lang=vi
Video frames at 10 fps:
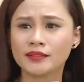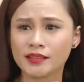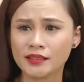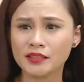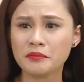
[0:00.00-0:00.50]

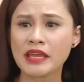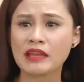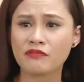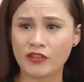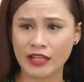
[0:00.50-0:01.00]
từ
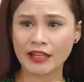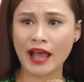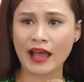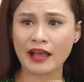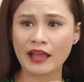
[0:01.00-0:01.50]
bi vị
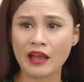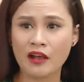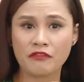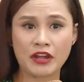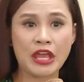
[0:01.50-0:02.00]
tha.
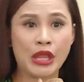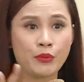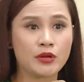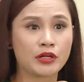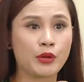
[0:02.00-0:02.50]
Và để hiểu
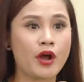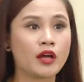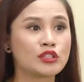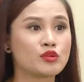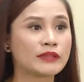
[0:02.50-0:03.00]
được điều đó
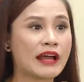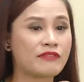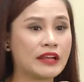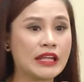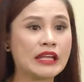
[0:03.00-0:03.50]
thì chúng ta
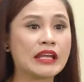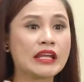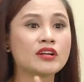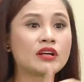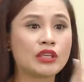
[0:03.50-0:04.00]
phải đi
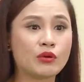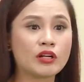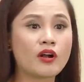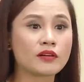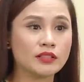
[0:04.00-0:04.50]
rất nhiều
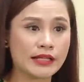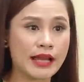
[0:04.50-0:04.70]
những con đường